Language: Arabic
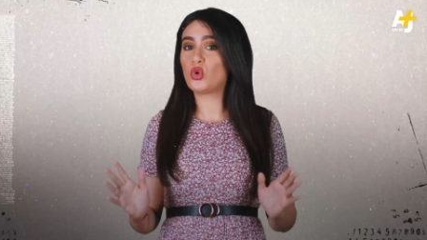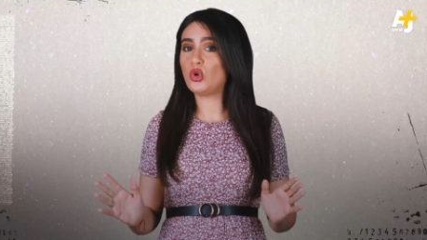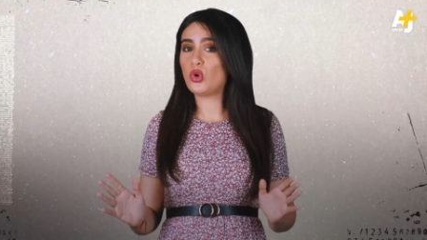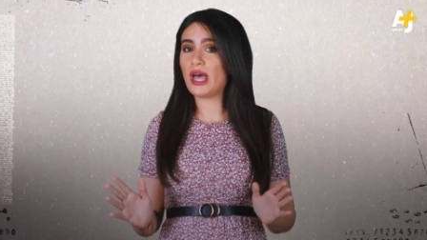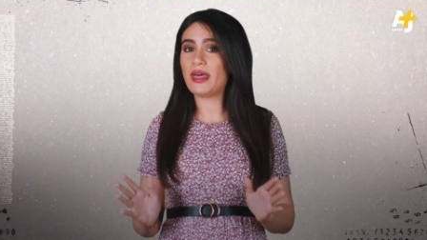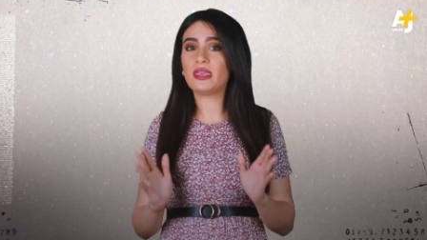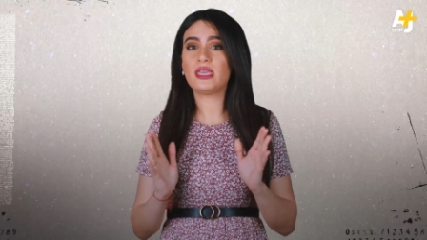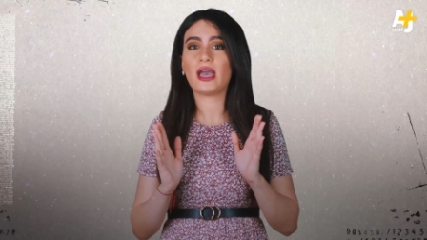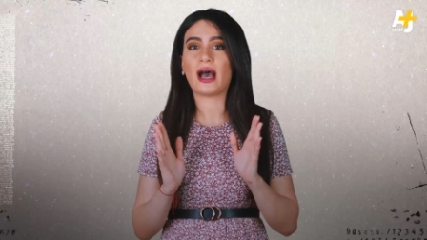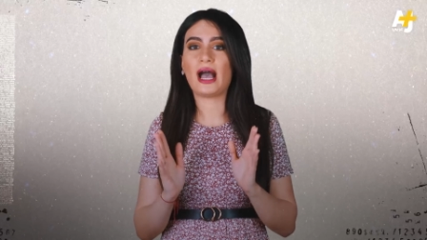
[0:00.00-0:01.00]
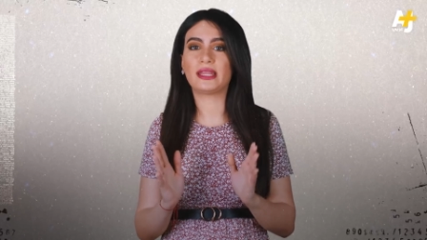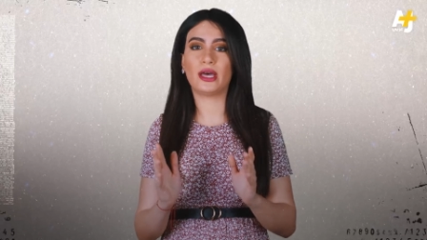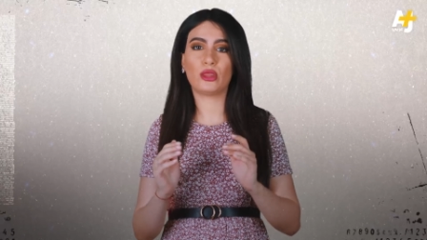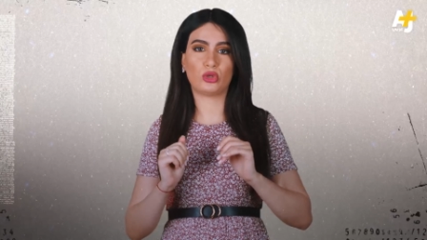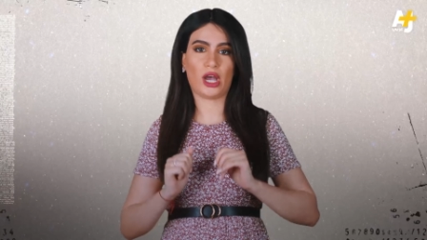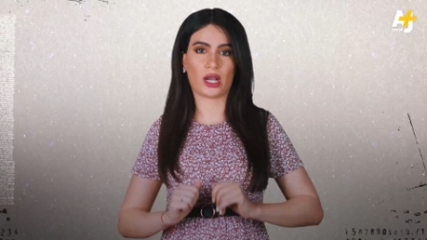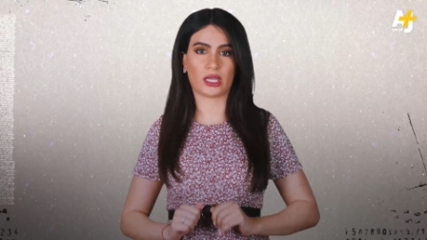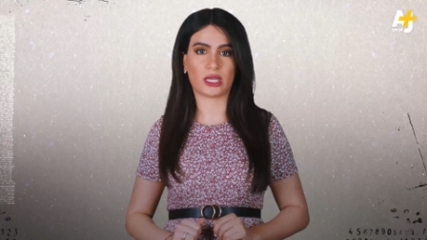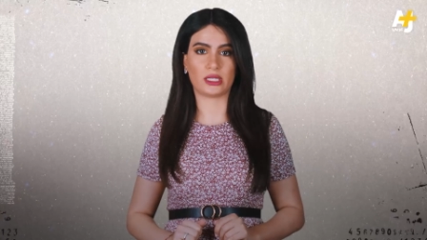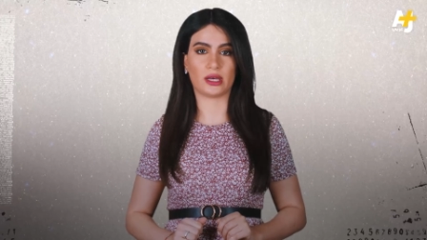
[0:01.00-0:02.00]
كل هذه أحداث
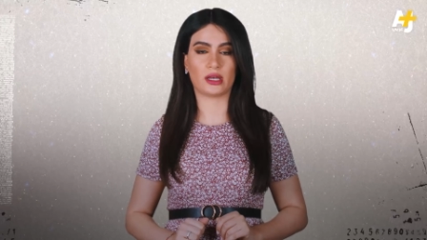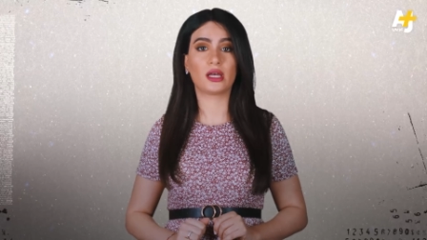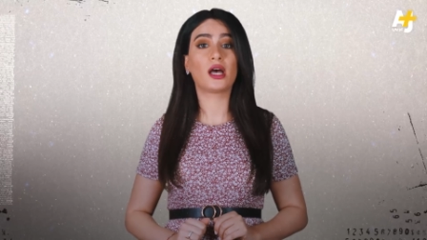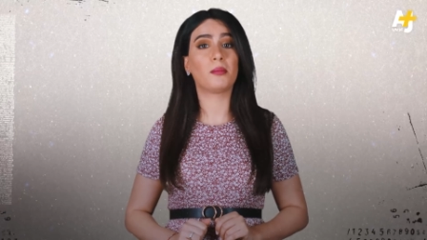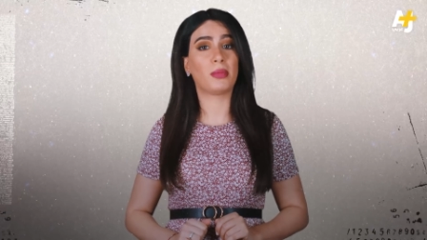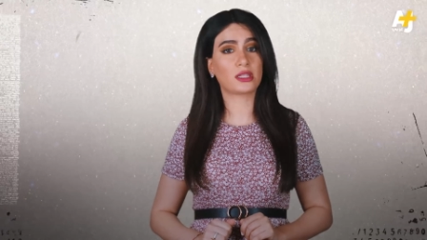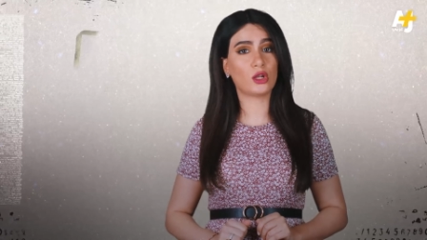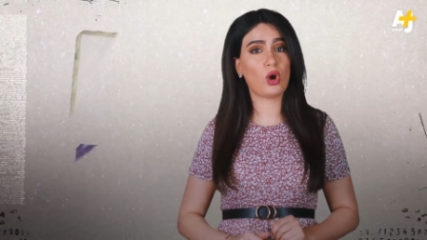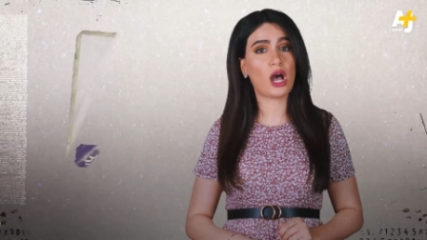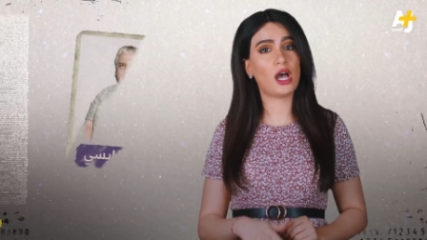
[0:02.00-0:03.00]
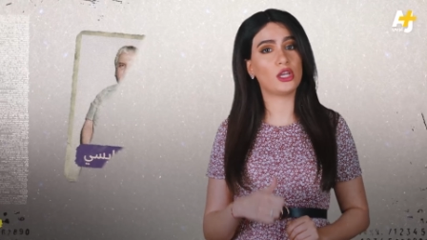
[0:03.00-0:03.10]
حقيقية بطلها